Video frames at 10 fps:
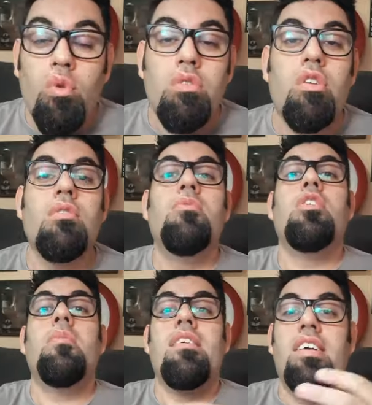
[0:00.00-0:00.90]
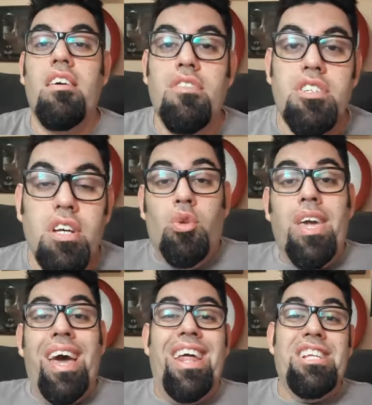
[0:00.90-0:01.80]
conteúdo muito mais relevante do
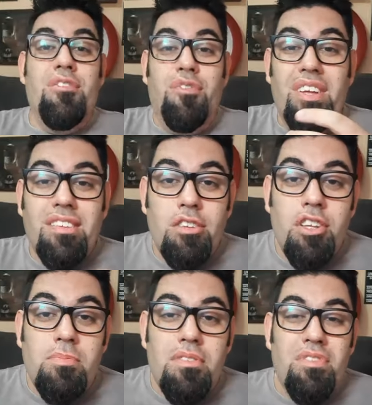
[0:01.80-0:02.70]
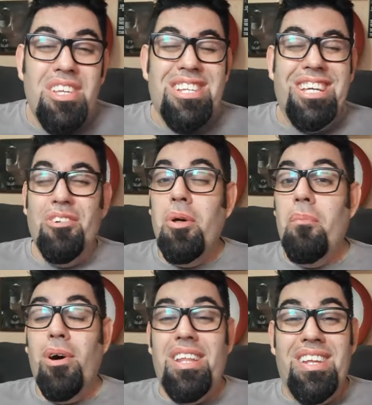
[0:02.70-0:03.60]
que a Netflix em 2020. E eu não
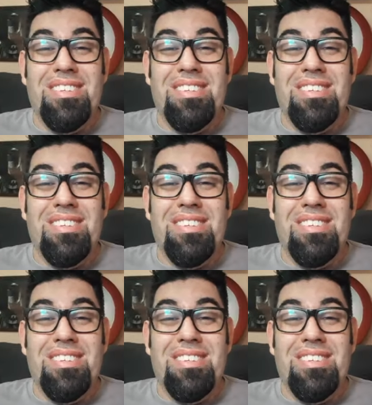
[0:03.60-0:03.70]
poderia